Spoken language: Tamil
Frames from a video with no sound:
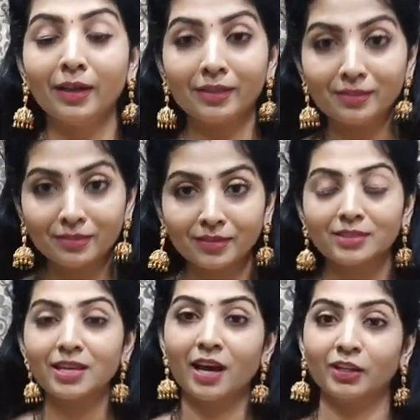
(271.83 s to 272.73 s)
இந்த
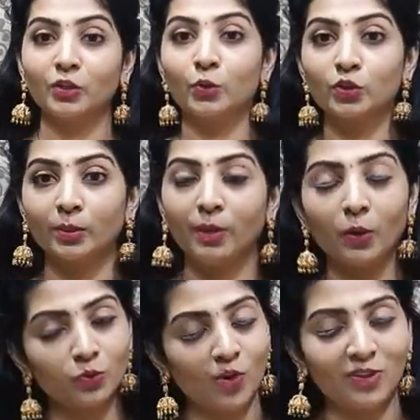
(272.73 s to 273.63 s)
சாரிக்கு கொடுத்த
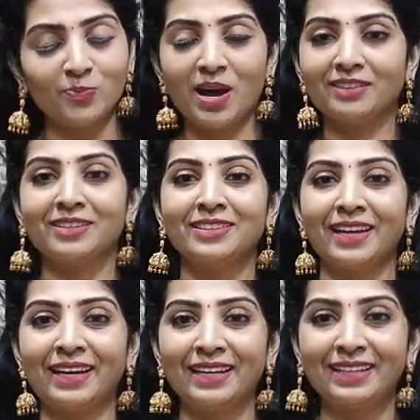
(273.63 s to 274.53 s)
பிளவுஸும் அது மாதிரி
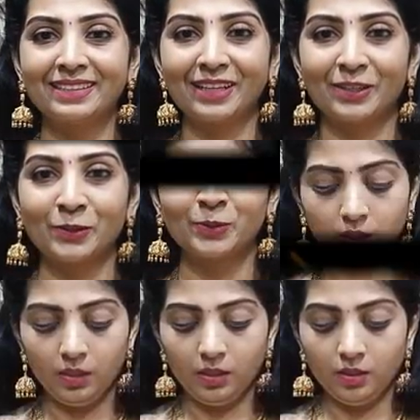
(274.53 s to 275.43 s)
தான் எலிகண்டா இருக்கும்
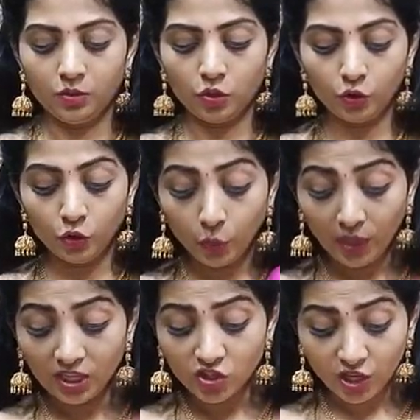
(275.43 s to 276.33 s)
ஸோ
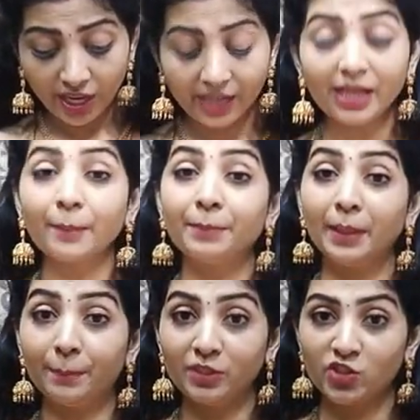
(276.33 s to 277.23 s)
டியூவல் ஷேட் அண்ட்
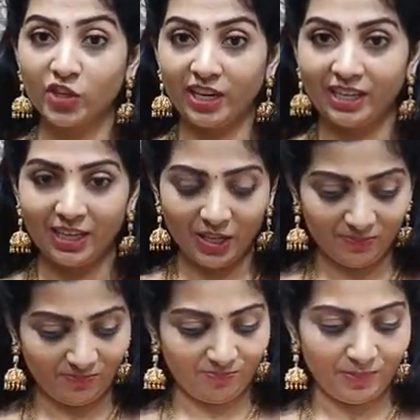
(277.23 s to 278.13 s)
பர்பிள் ஷேட்ல
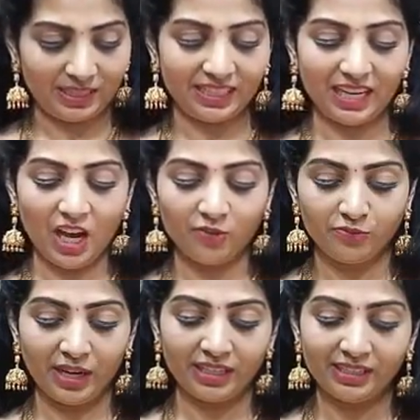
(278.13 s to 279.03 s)
பாத்தீங்களா
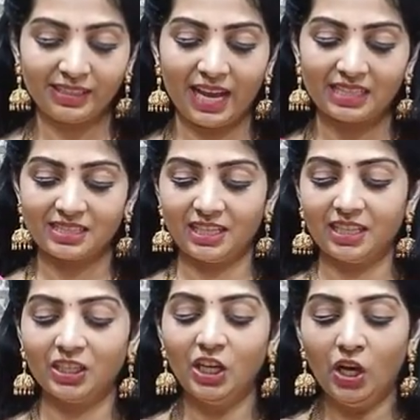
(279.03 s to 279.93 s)

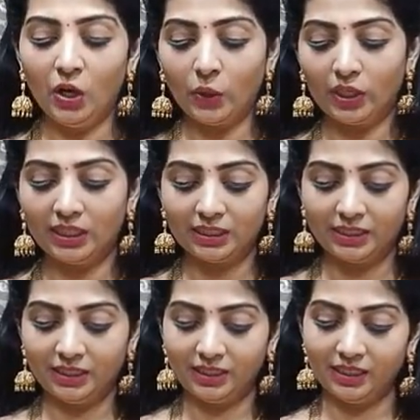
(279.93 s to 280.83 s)
ஃபென்டாஸ்டிக்
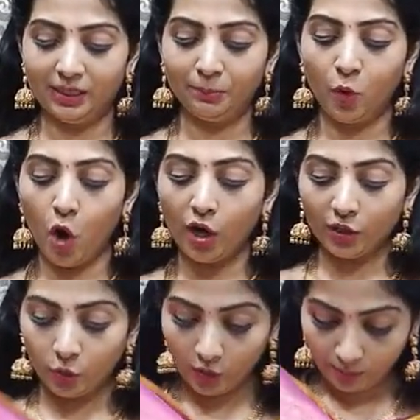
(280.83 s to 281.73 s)
உங்களுக்கு
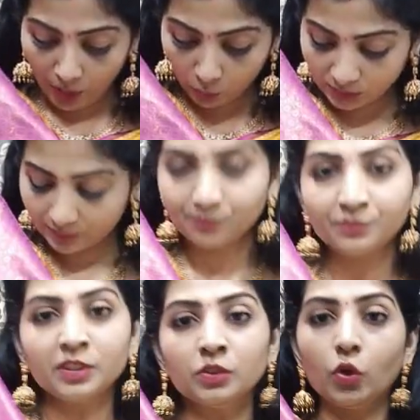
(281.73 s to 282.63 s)
பார்டரோட பிளவுஸ்
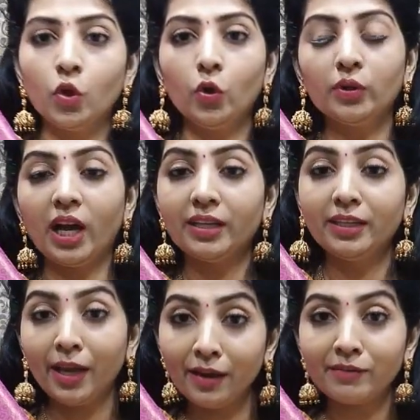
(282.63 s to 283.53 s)
ஸோ நான்
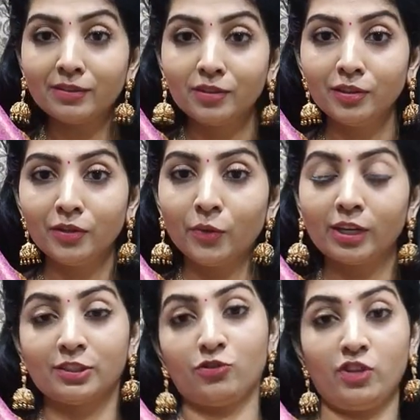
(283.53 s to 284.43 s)
ஏன் வந்து
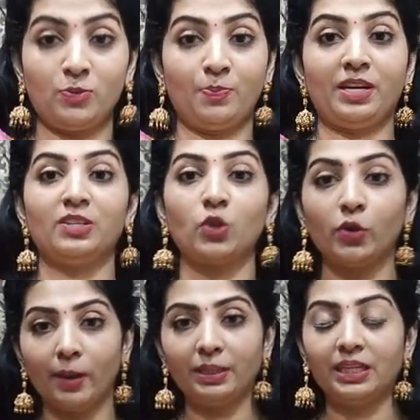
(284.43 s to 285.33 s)
உங்களுக்கு ஸ்ட்ரெஸ் பண்ணி
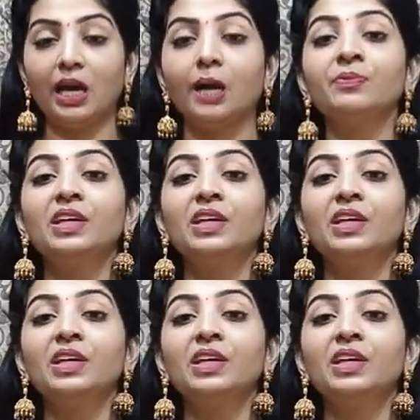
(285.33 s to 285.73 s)
சொல்றேன் அப்படின்னா